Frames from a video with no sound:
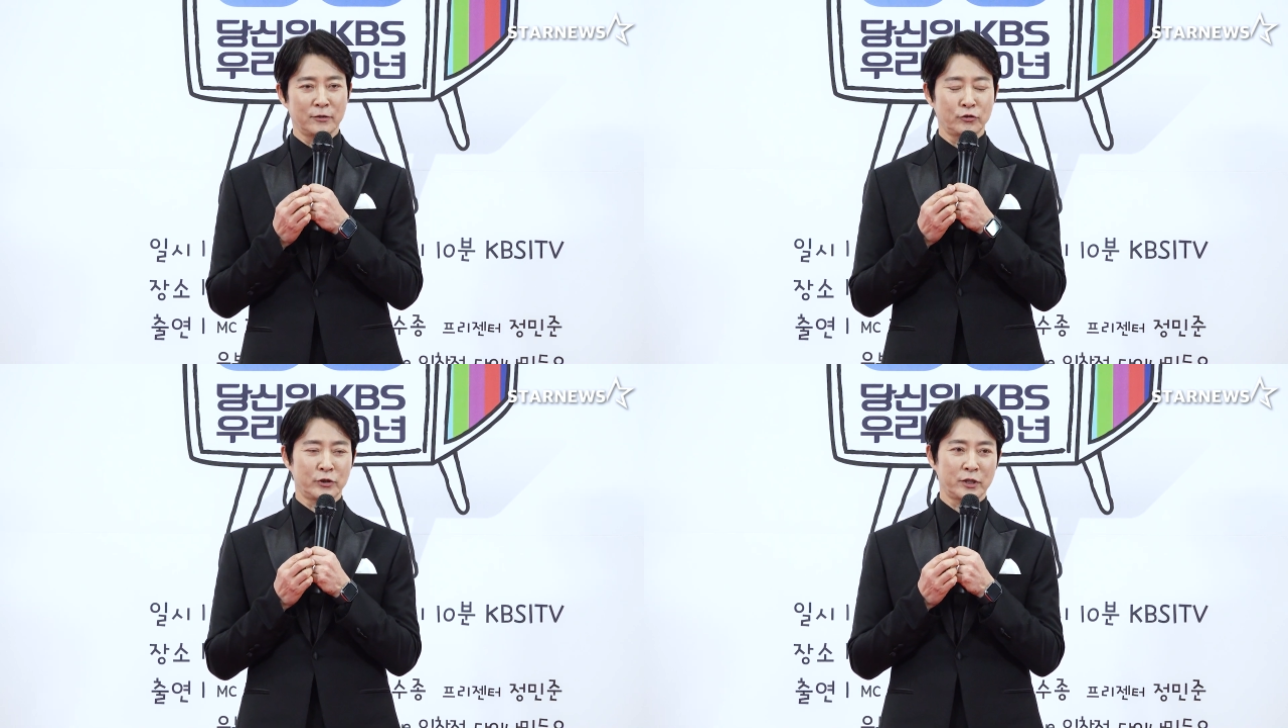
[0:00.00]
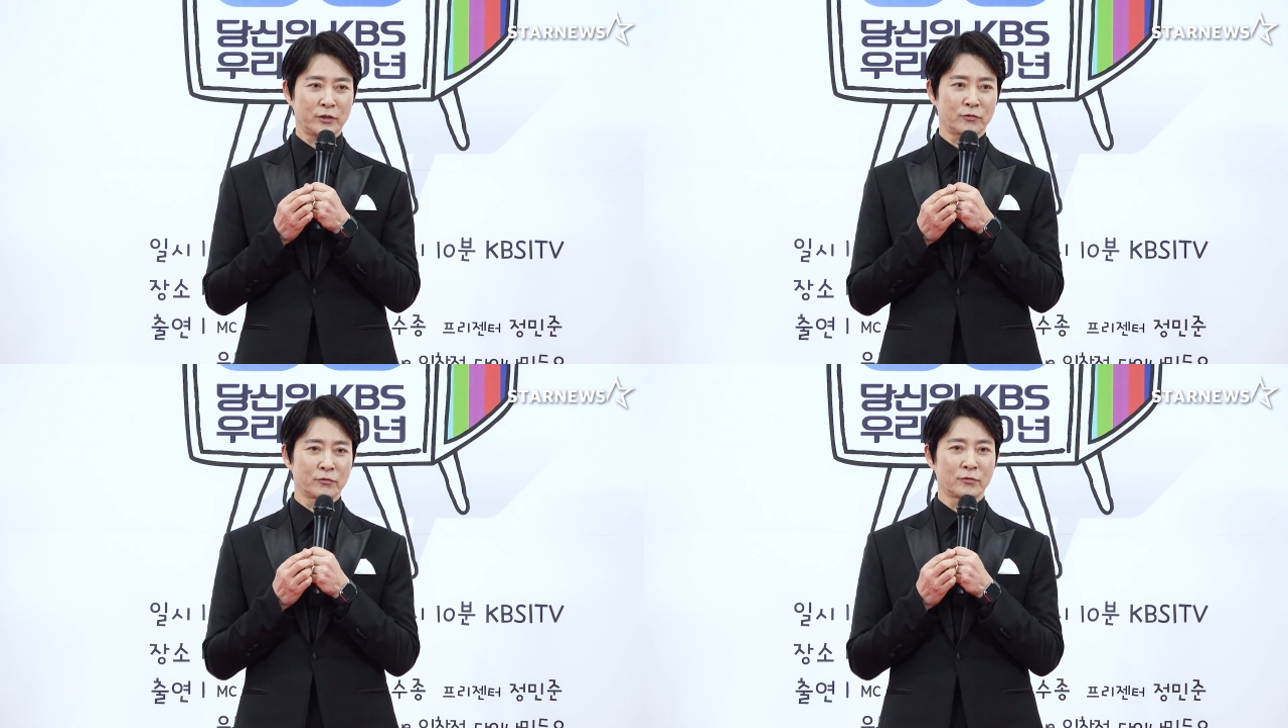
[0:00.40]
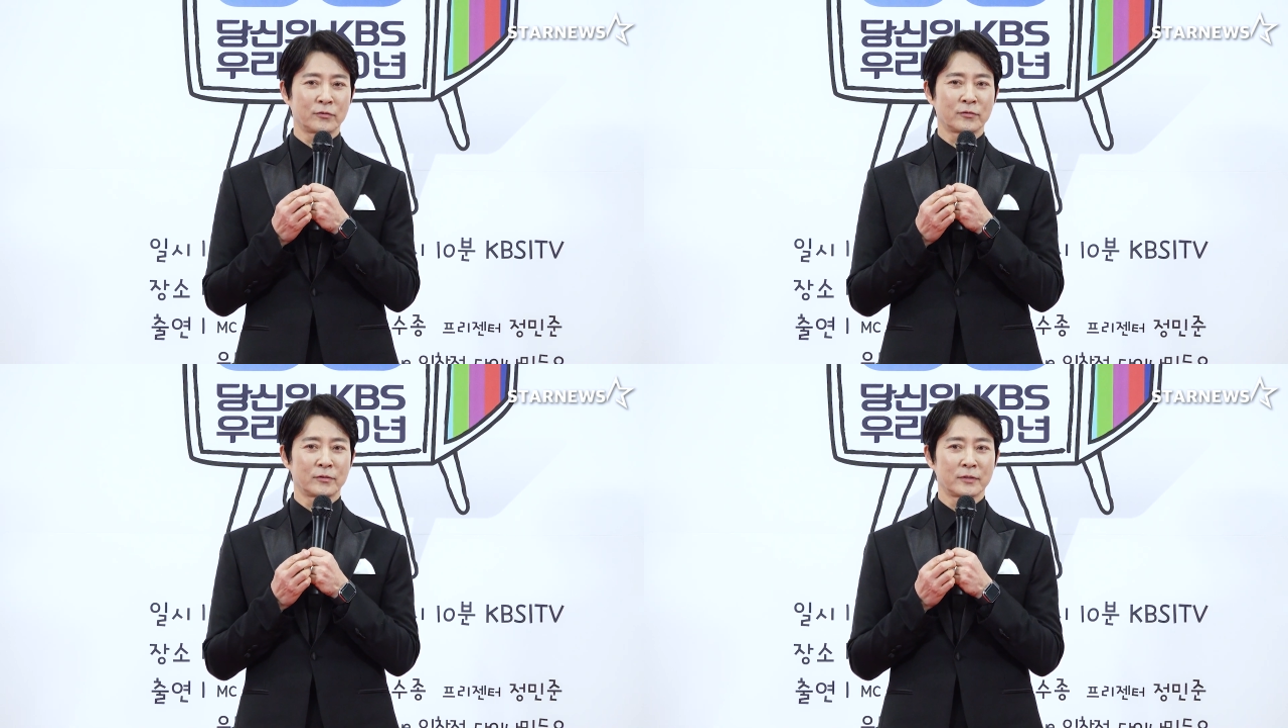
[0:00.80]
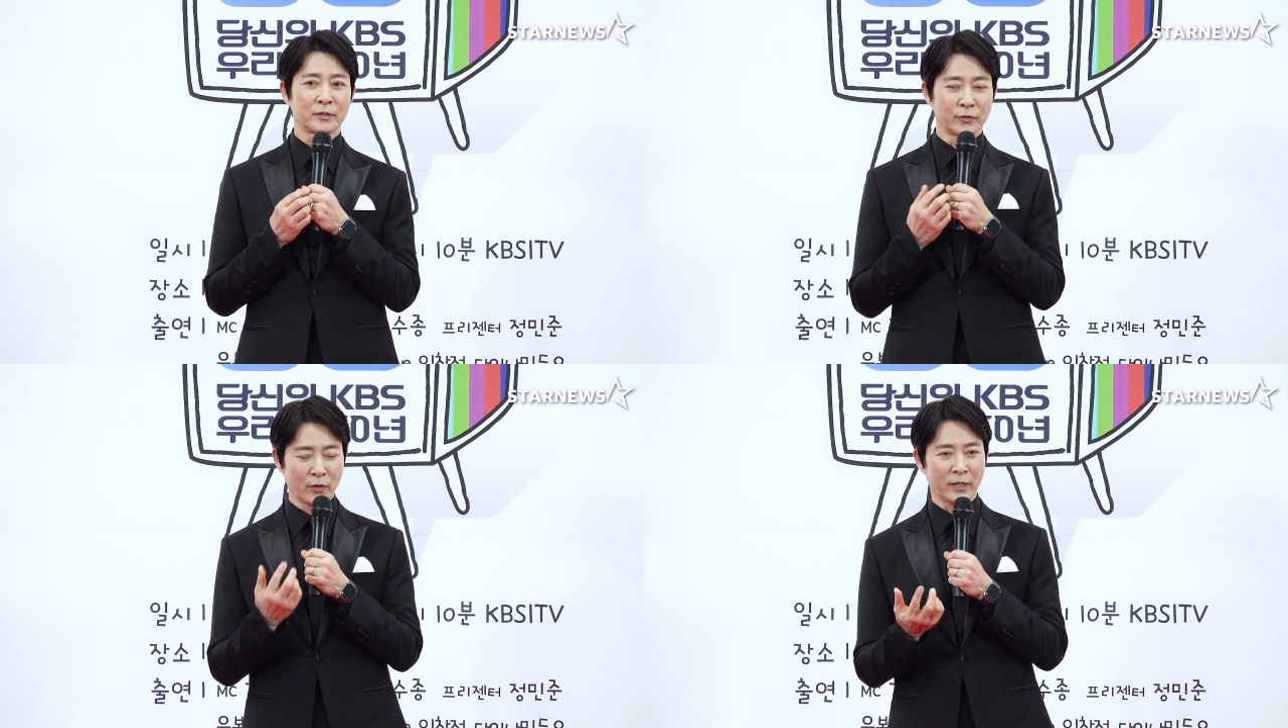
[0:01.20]
해주시고
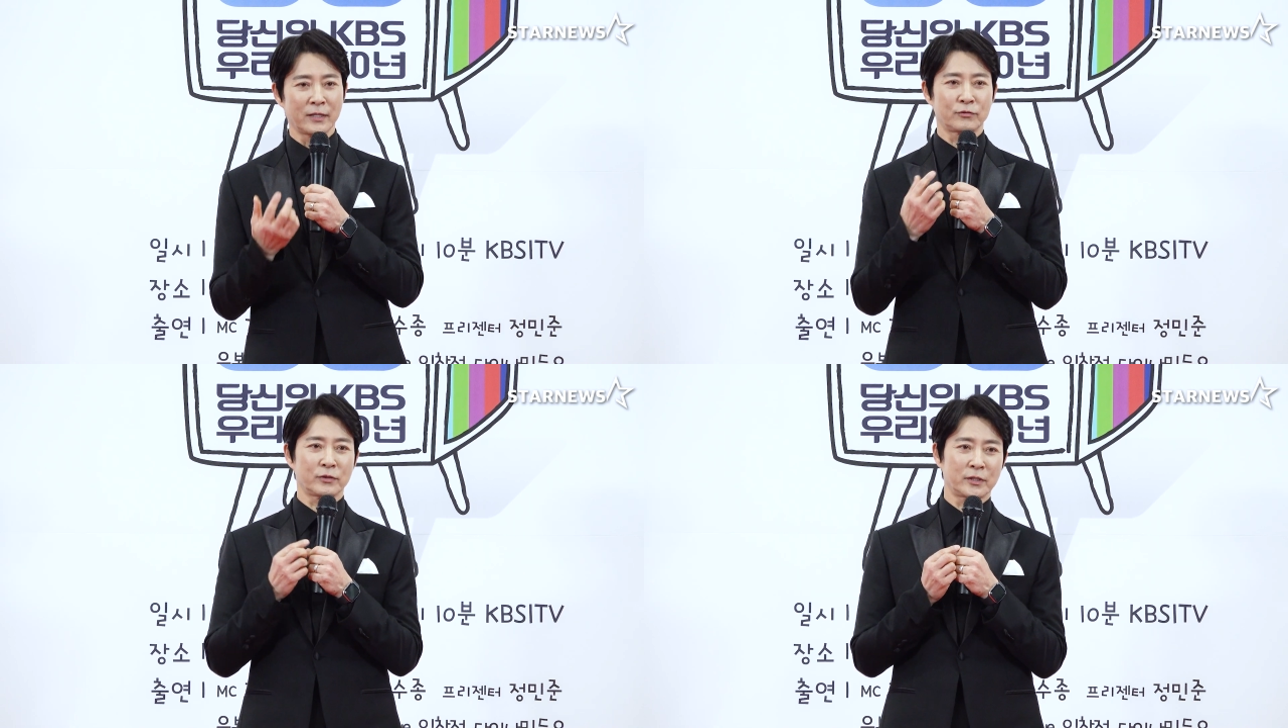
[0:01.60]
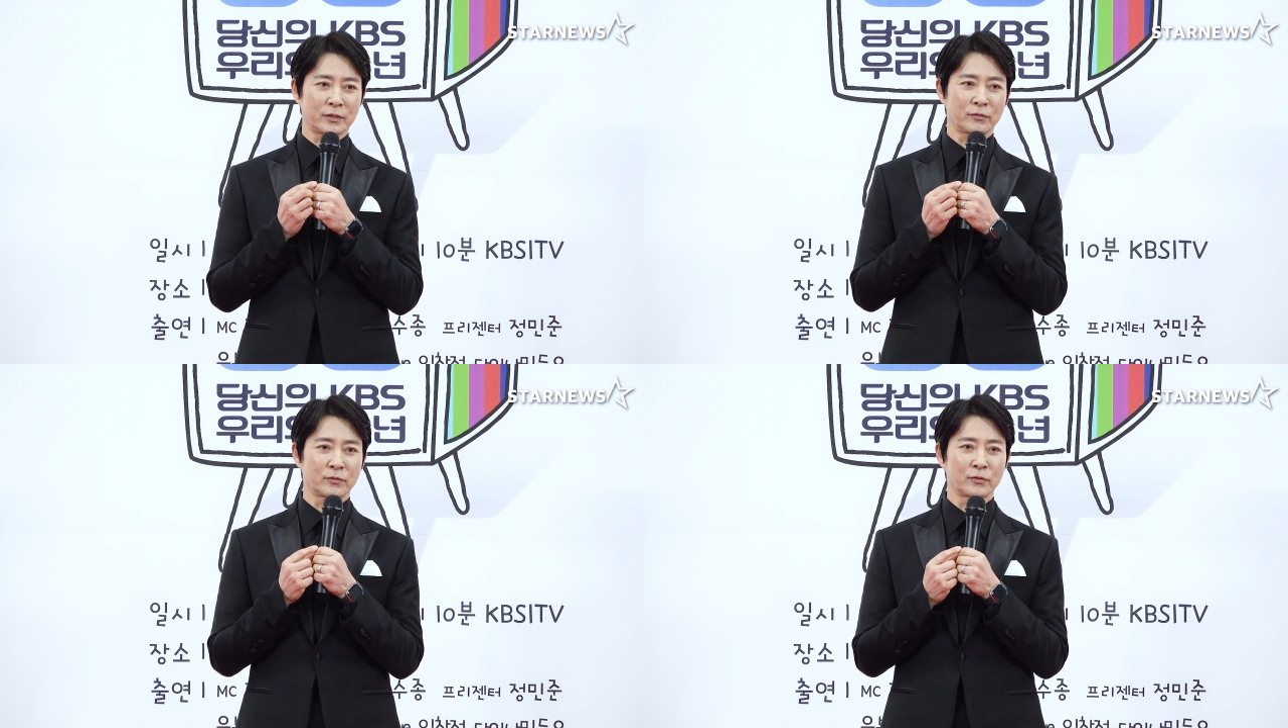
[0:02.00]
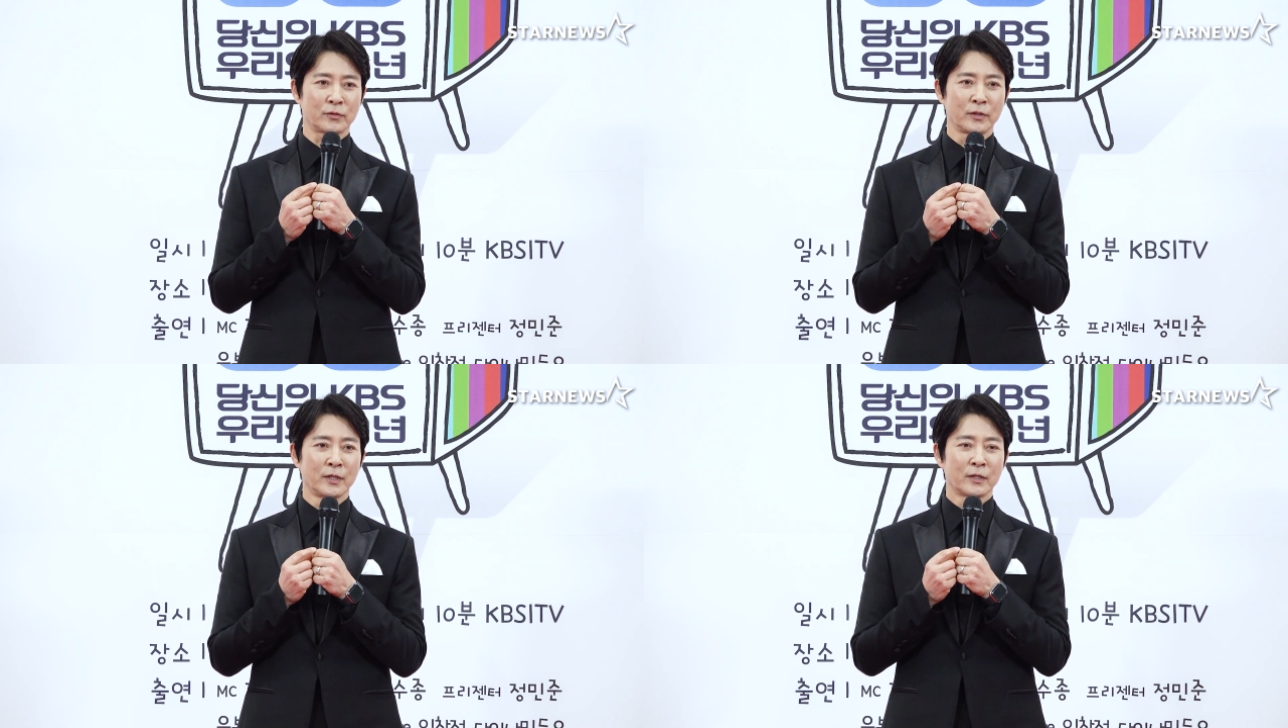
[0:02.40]
응원해 주시고